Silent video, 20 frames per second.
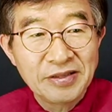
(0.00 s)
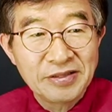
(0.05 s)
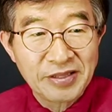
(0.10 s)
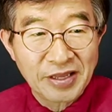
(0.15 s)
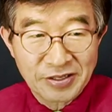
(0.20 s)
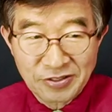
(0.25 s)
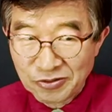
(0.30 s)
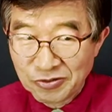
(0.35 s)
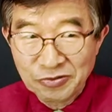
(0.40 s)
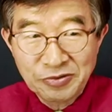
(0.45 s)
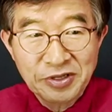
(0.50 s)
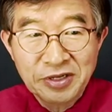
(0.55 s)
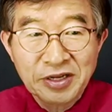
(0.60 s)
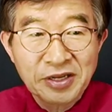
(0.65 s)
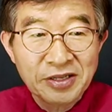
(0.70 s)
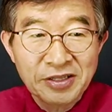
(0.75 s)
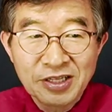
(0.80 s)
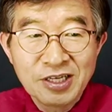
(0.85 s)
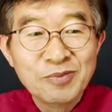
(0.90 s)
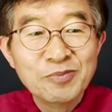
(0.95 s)
대충
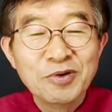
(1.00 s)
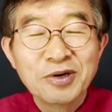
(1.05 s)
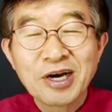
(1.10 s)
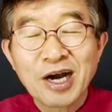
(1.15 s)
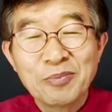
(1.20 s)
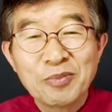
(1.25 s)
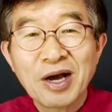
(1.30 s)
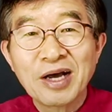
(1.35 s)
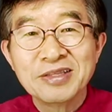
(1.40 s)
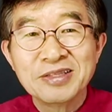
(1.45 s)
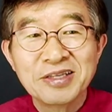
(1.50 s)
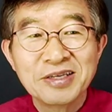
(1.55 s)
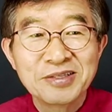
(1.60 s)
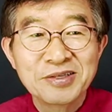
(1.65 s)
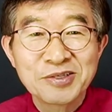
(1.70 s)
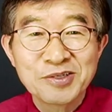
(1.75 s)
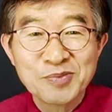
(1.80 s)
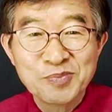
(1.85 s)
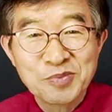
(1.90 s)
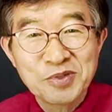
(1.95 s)
이렇게 넘어가면 안
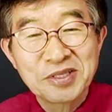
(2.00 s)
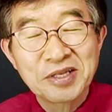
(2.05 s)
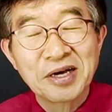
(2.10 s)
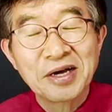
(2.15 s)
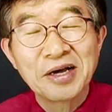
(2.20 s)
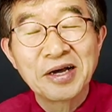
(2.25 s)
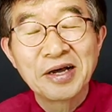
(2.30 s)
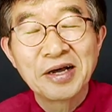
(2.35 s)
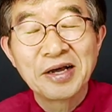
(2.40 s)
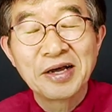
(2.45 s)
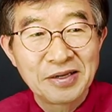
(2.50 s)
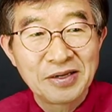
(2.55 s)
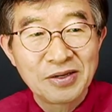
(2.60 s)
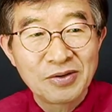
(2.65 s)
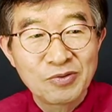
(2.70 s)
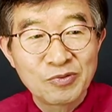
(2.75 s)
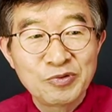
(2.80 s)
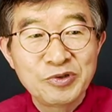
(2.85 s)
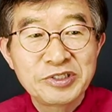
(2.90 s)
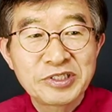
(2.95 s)
되는 겁니다.
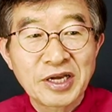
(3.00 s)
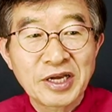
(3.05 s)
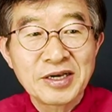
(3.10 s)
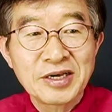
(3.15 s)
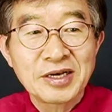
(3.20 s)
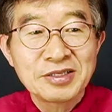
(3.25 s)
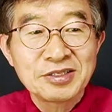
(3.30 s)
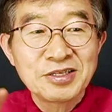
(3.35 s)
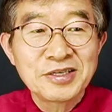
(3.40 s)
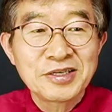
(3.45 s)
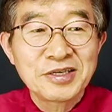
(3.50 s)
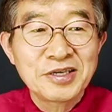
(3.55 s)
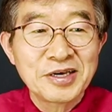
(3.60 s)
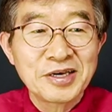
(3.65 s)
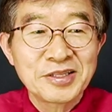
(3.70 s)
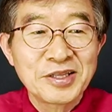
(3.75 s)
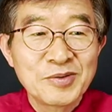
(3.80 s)
우리 사회가 지켜야